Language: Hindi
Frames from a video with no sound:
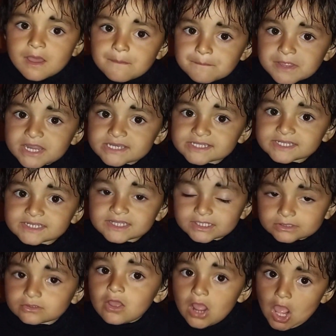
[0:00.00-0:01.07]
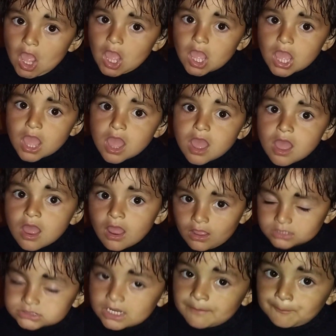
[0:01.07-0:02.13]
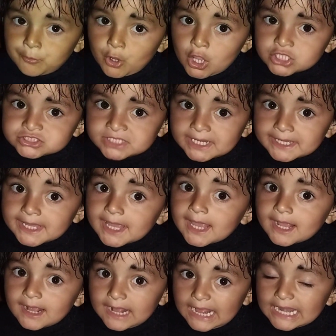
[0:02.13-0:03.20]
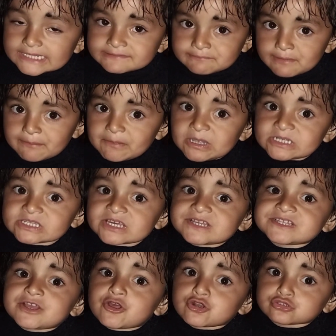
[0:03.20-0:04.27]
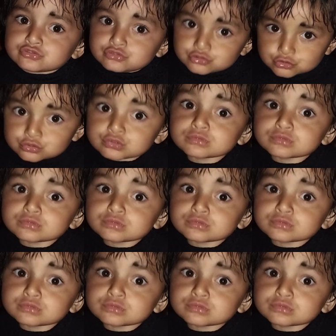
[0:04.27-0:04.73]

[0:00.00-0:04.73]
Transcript: मेरे लिए तो चंपा की गाड़ी में बैठा है और कुछ